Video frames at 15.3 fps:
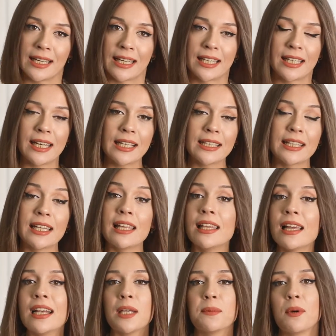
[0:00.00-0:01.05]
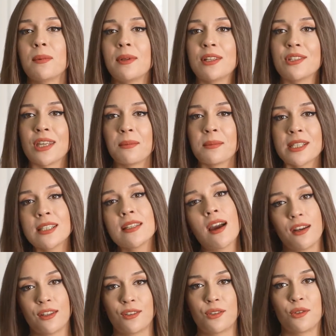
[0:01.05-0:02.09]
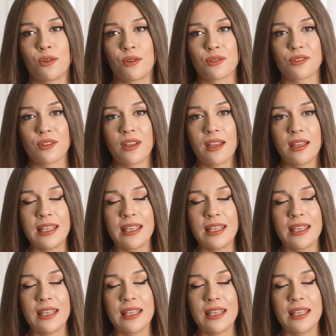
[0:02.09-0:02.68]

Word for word: gelerek neler yapabileceğimizi tartışıyoruz.